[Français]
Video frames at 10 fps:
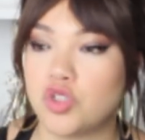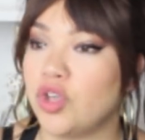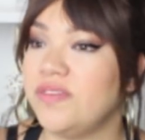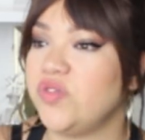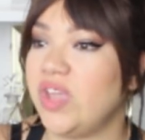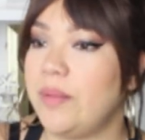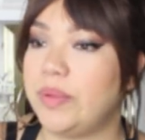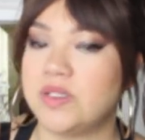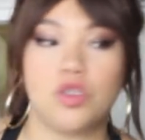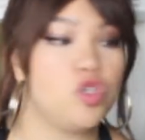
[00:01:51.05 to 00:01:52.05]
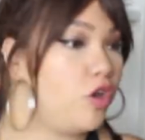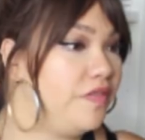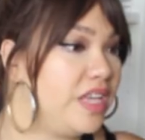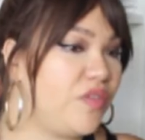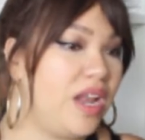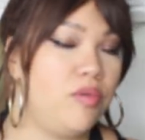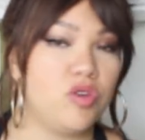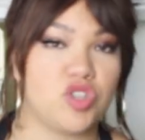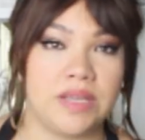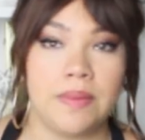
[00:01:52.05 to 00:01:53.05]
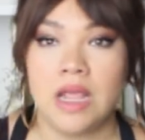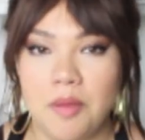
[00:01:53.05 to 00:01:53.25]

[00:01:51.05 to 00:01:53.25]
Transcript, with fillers: je reviens, je vais à la poste, je reviens, je vais à la boulangerie.